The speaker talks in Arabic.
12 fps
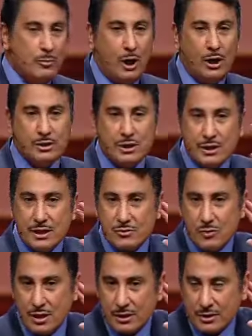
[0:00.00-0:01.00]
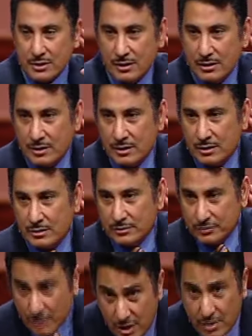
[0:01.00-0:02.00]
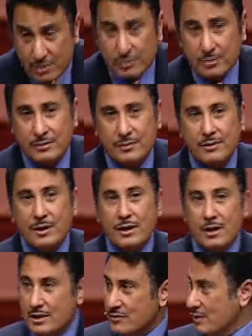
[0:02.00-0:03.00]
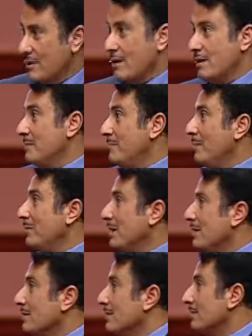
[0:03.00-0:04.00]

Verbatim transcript: لمن له إيه؟ الإكرام ده كتابي بحت